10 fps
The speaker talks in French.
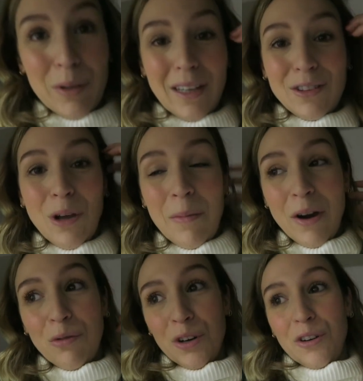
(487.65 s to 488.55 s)
peut-être demain,
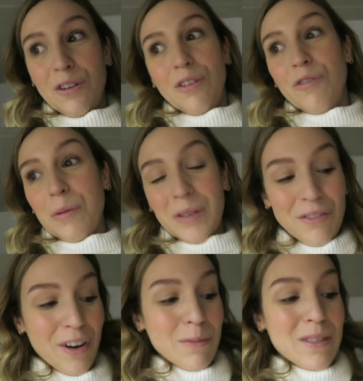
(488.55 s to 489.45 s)
on va, on va peut-être
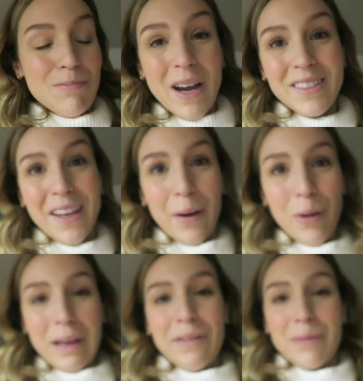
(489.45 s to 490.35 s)
faire un petit banc DIY
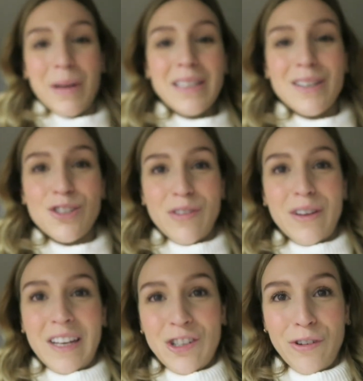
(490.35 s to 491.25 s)
avec Pat, là, je
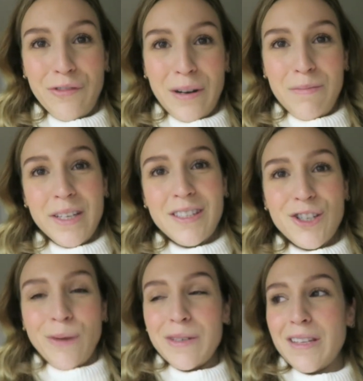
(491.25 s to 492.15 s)
vais, je vais filmer si
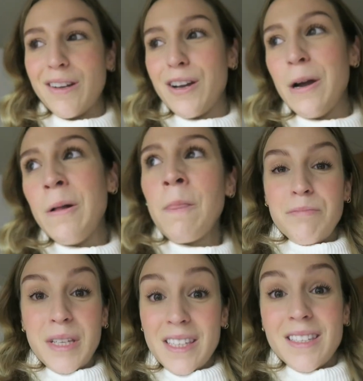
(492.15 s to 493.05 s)
jamais c'est le cas
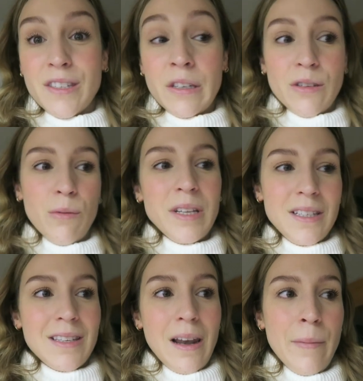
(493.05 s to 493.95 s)
mais tu sais, c'est ça, si on met
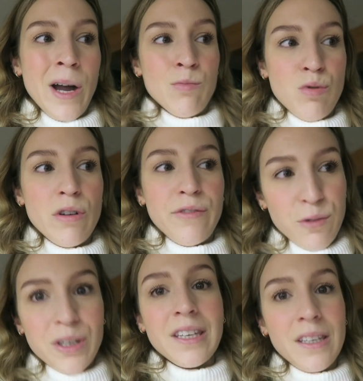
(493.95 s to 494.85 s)
des éléments en bois, il
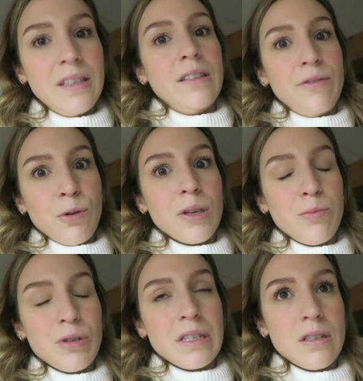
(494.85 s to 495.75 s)
faut qu'ils
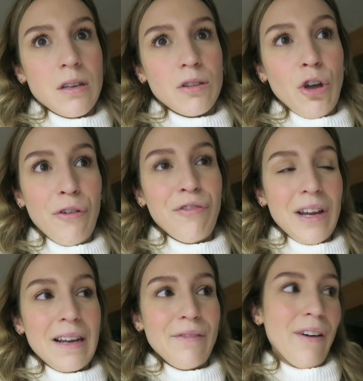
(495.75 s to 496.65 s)
puissent euh,
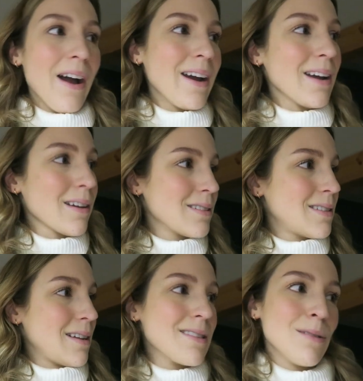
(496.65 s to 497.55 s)
toffer l'hiver, euh,
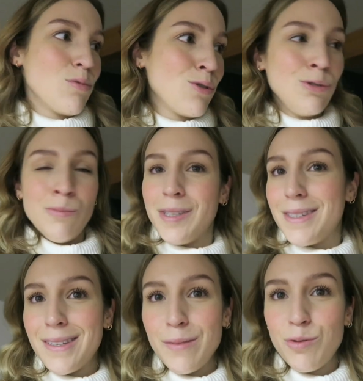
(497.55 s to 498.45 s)
c'est-à-dire beaucoup
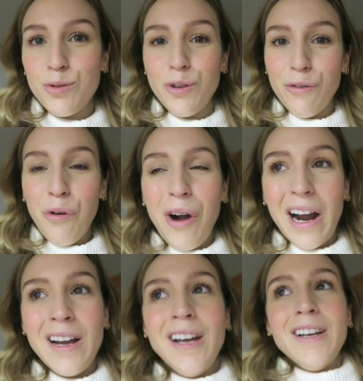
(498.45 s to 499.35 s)
d'humidité, beaucoup de
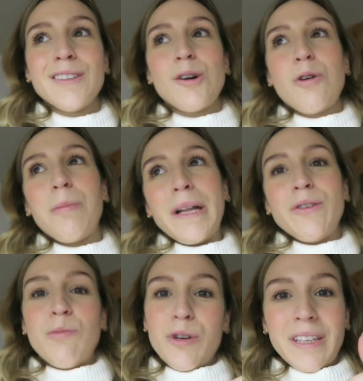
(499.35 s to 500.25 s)
froid. Donc on parle
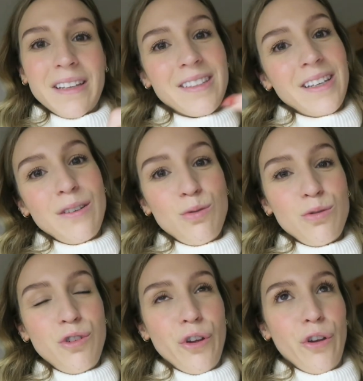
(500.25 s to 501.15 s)
de bois traité ou
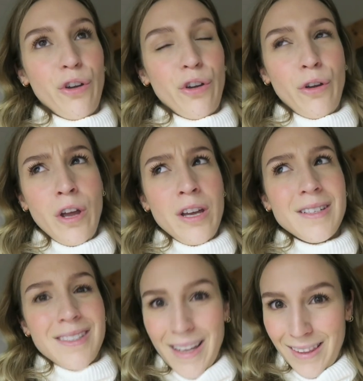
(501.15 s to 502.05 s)
de
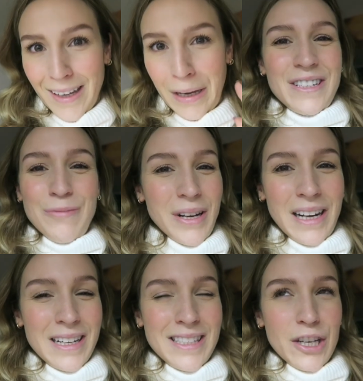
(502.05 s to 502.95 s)
cèdre. Je m'en
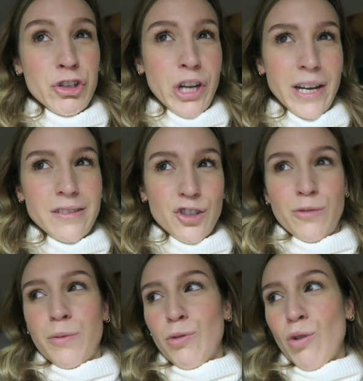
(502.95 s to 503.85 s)
allais dire chêne, je sais
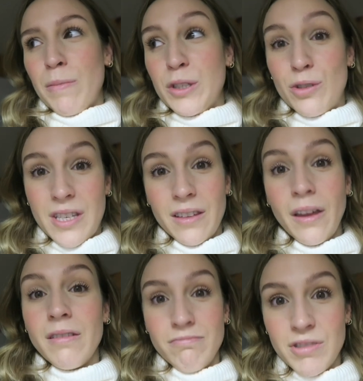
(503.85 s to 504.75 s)
pas pourquoi, mais du cèdre.
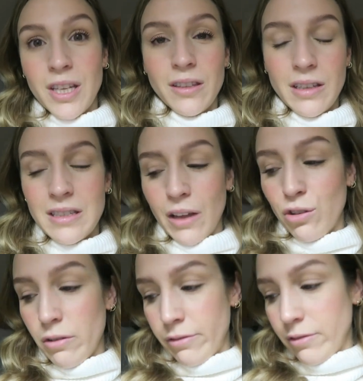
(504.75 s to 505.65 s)
Cèdre, ça
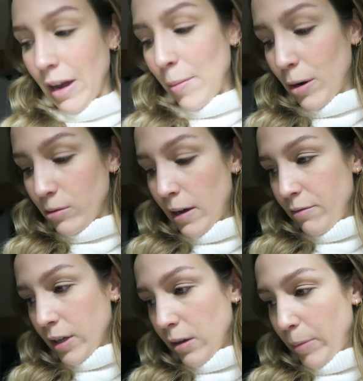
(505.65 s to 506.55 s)
toffe vraiment longtemps, fait que